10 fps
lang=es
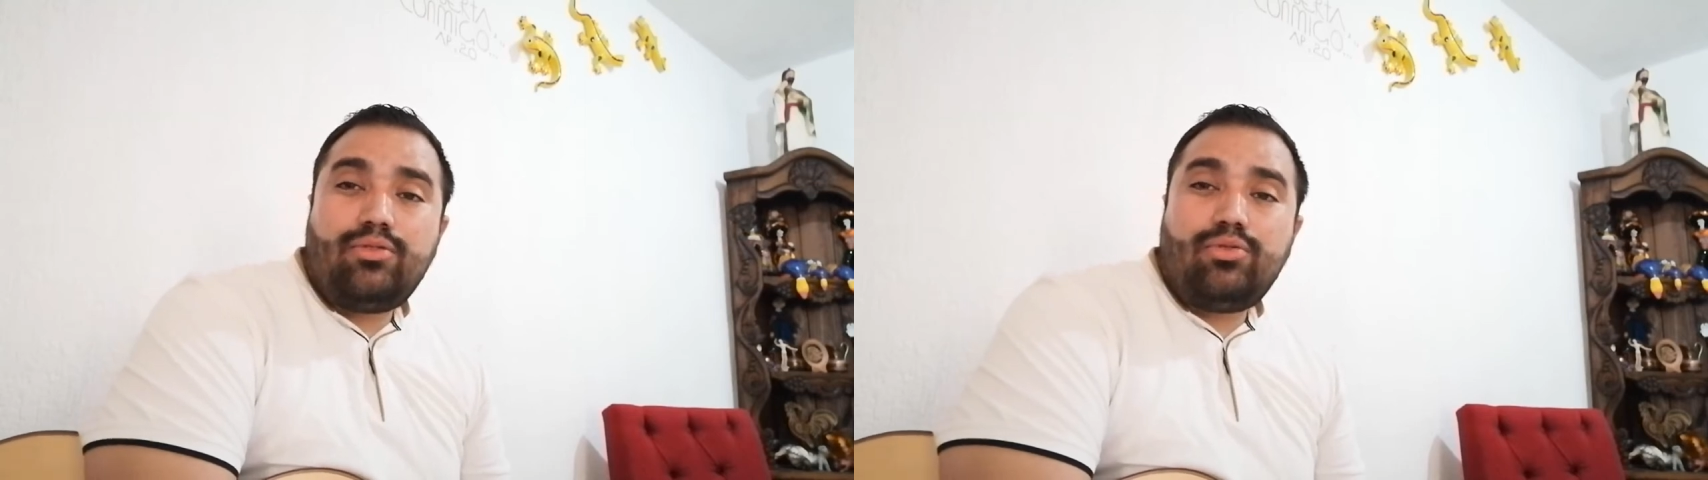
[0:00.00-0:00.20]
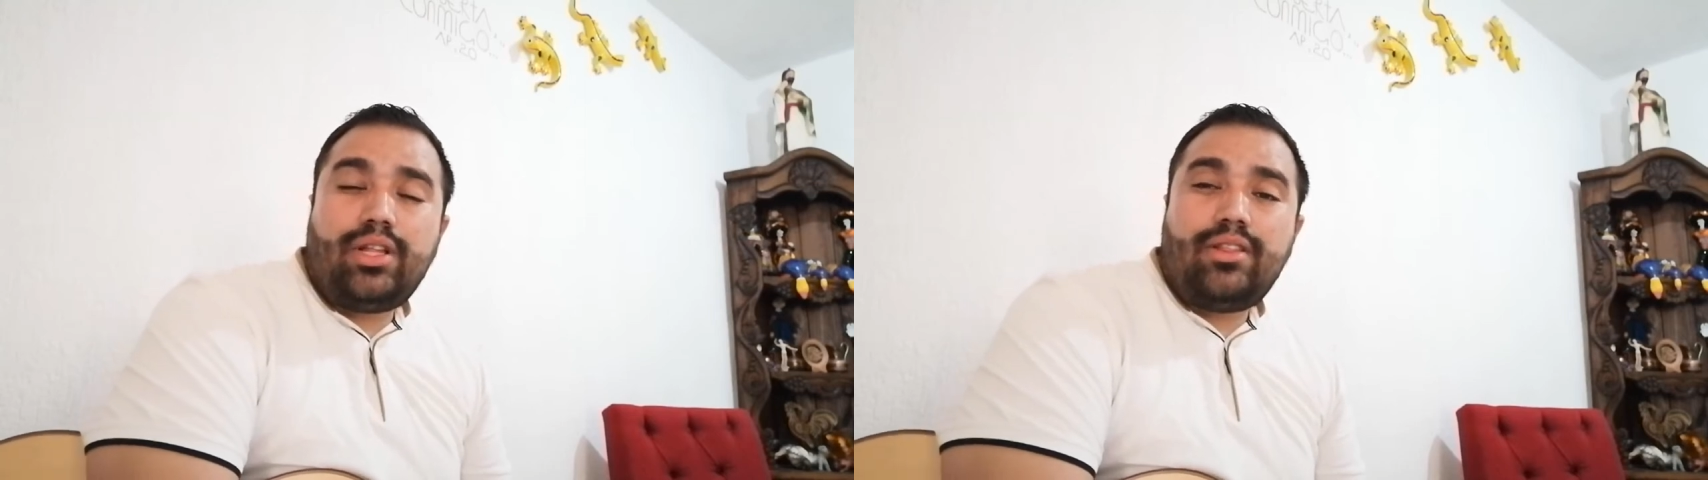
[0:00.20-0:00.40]

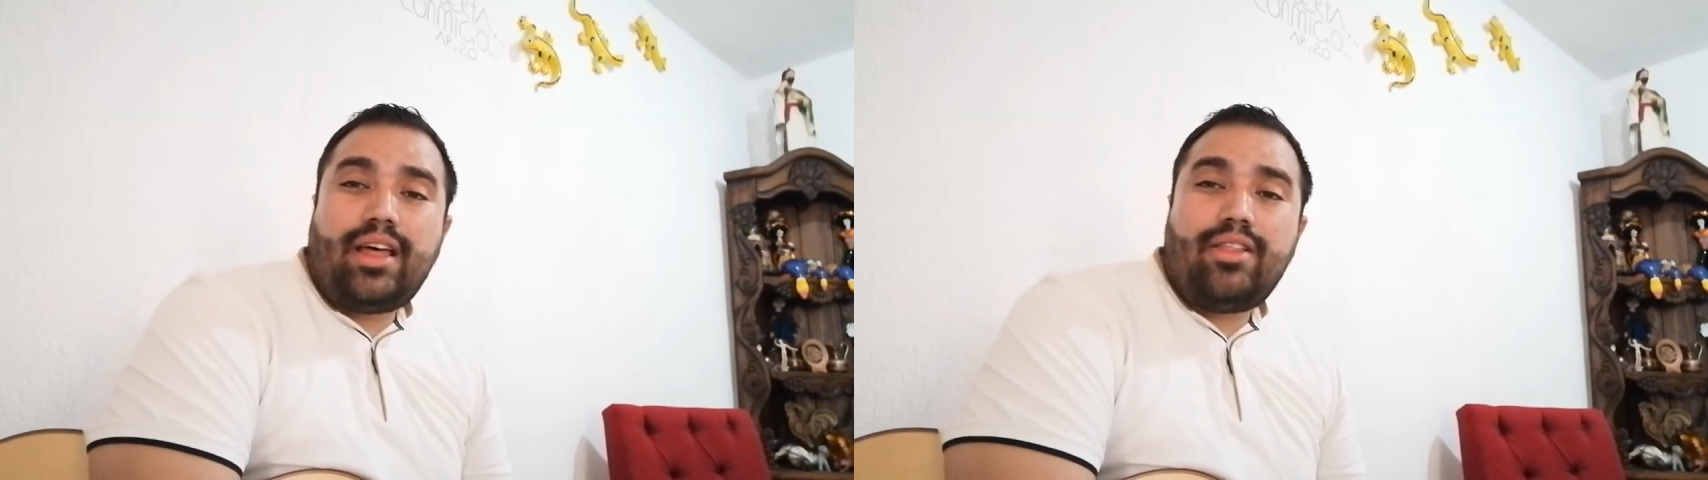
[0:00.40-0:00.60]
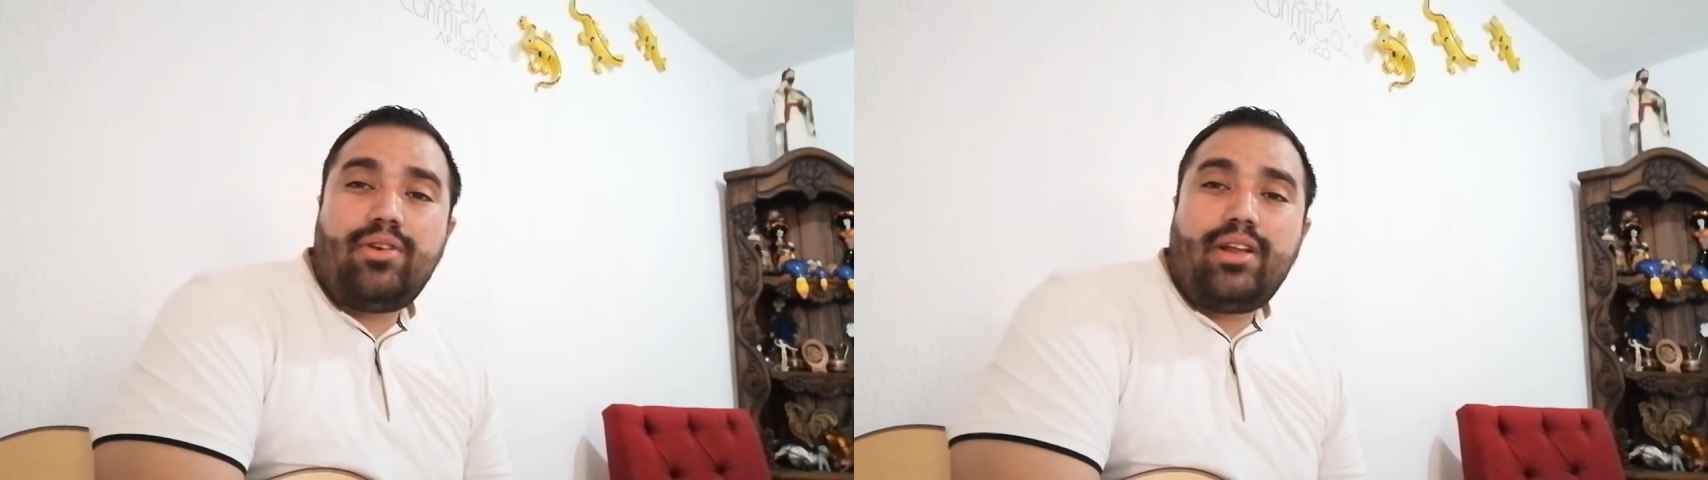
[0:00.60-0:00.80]

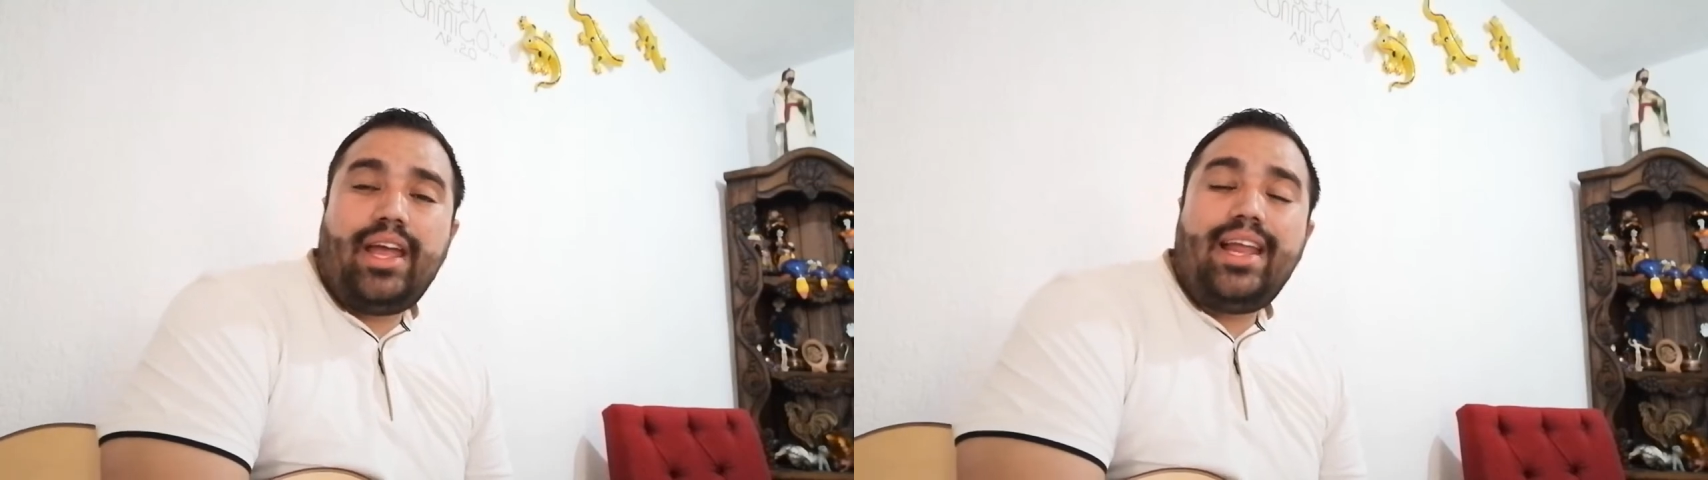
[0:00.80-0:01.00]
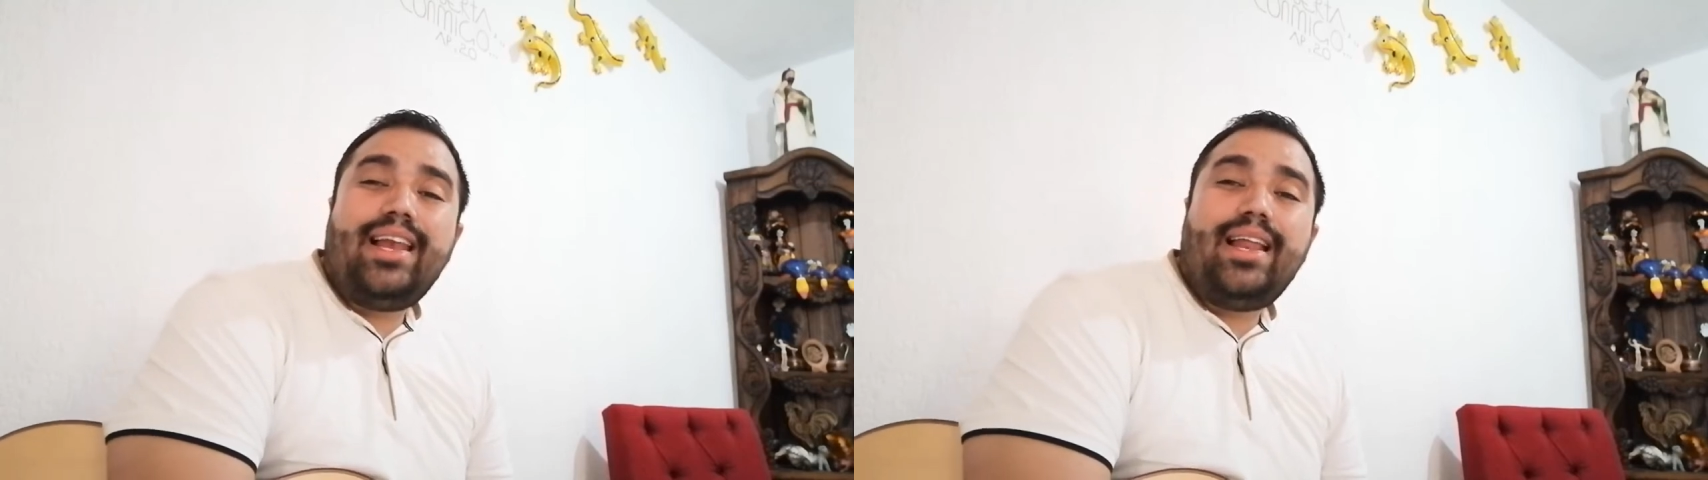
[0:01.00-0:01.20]
sustentado
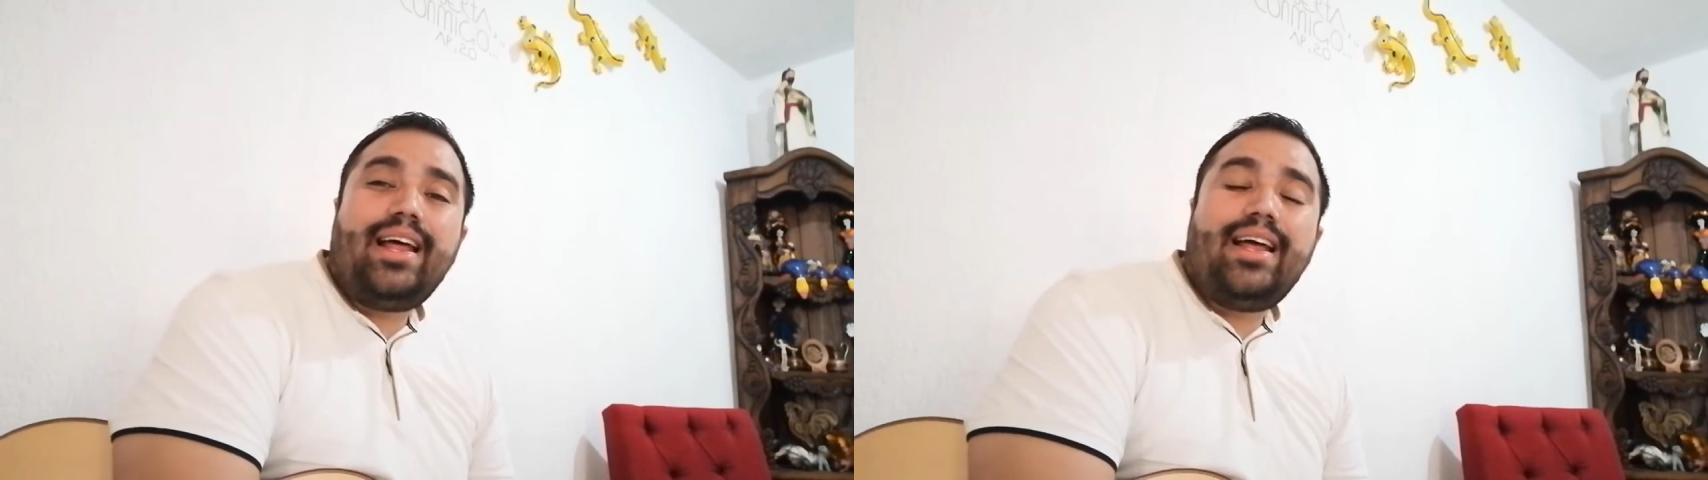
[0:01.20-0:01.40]
en las